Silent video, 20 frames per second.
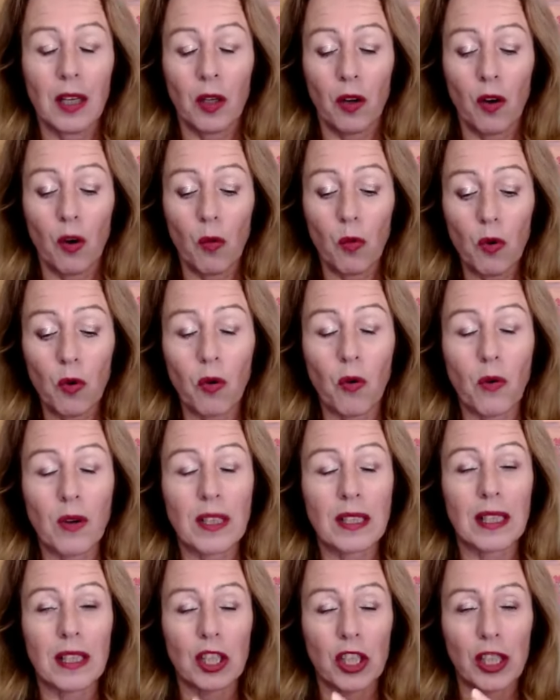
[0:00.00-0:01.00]
comunque
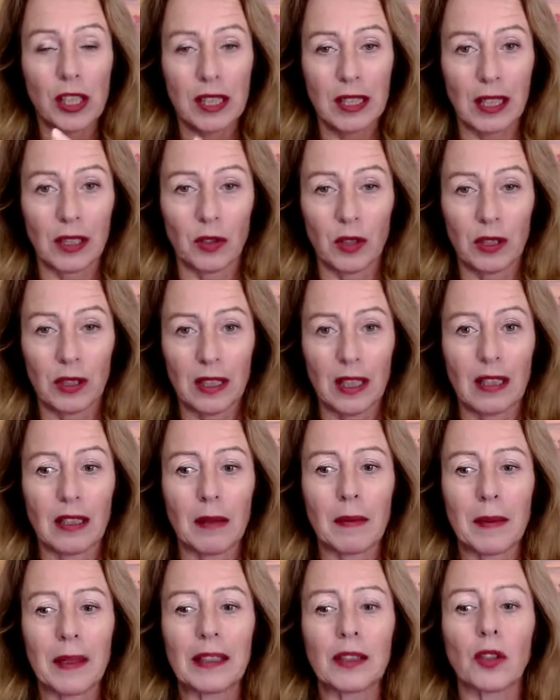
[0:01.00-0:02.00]
se c'è stato il
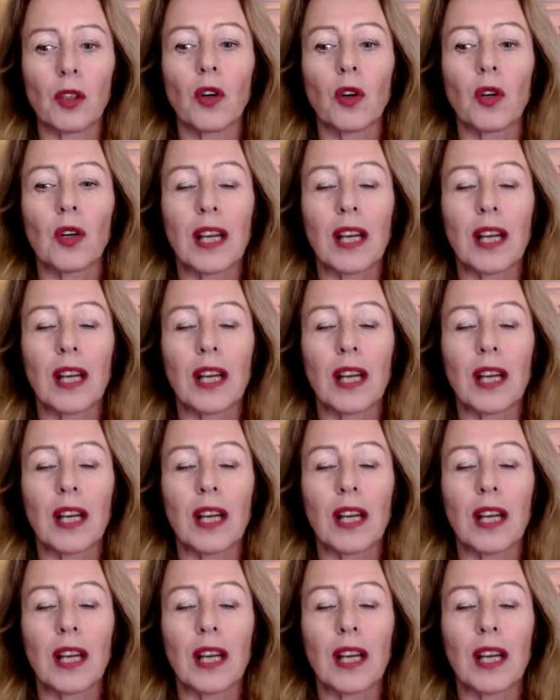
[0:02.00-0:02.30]
tradimento l'ho